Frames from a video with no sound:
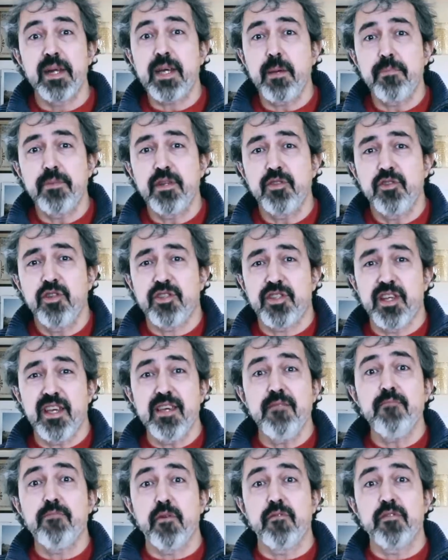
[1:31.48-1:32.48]
capirci, se
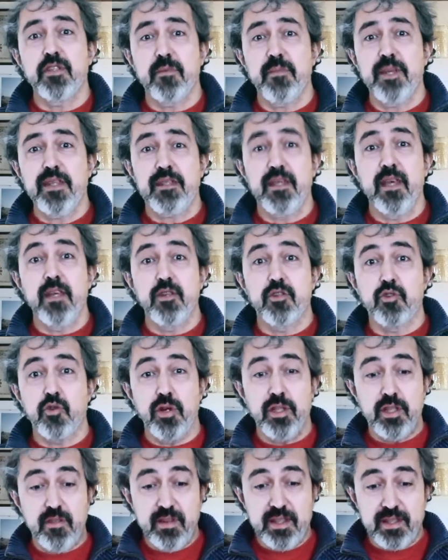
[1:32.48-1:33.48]
improvvisamente il
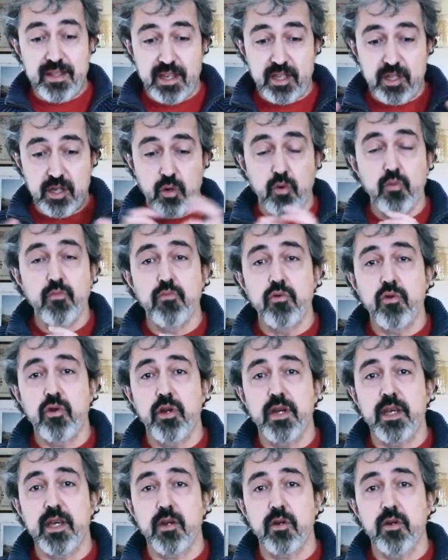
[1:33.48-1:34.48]
Sole diventasse un
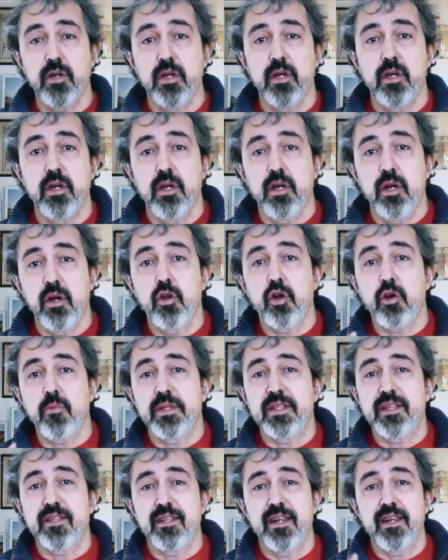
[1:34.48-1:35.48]
buco nero,
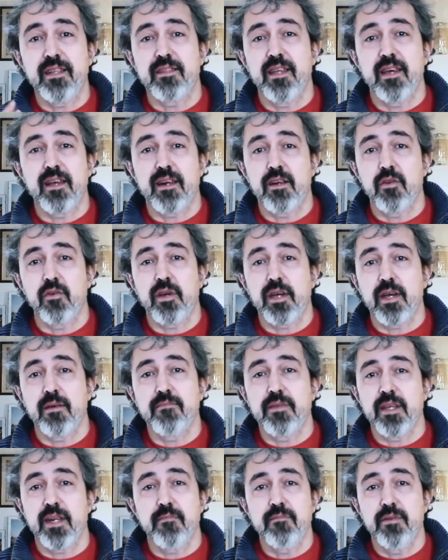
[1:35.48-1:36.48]
l'orbita della Terra non
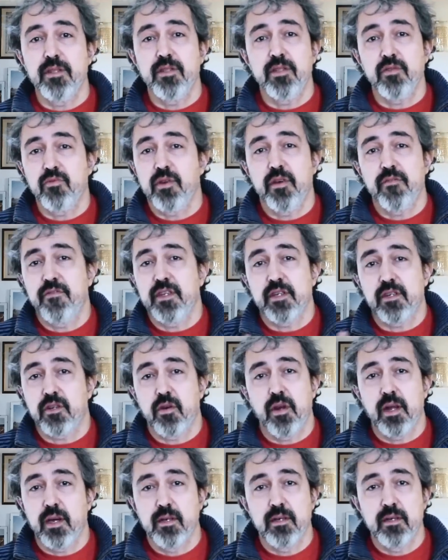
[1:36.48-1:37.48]
cambierebbe di una
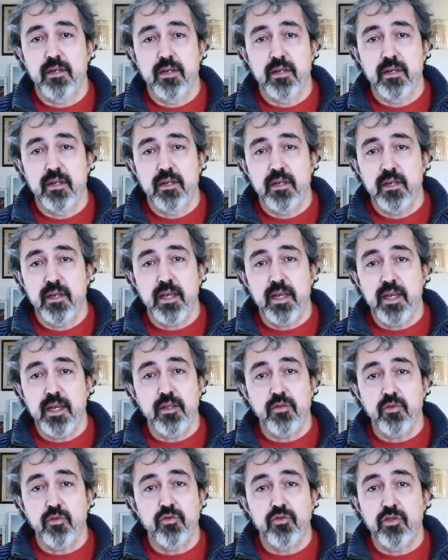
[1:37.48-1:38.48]
virgola e
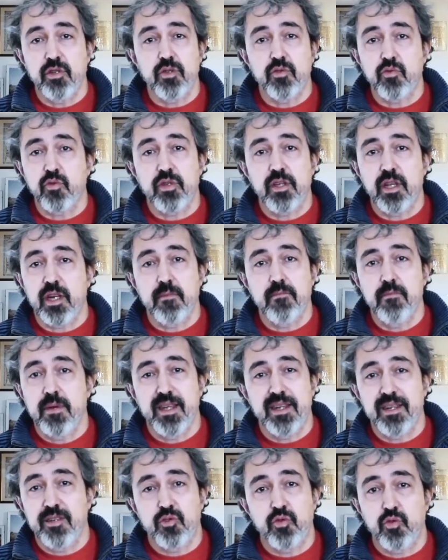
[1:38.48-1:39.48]
non ci
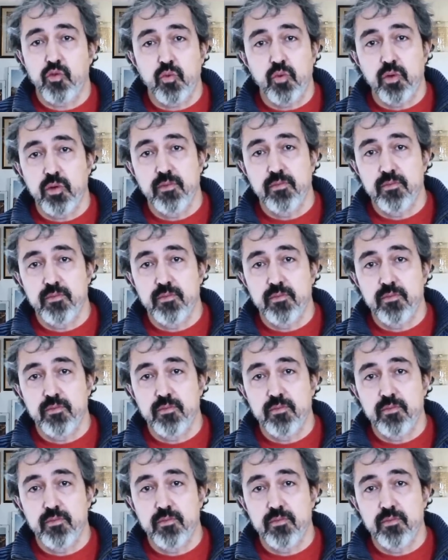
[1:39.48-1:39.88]
risucchierebbe nessuno.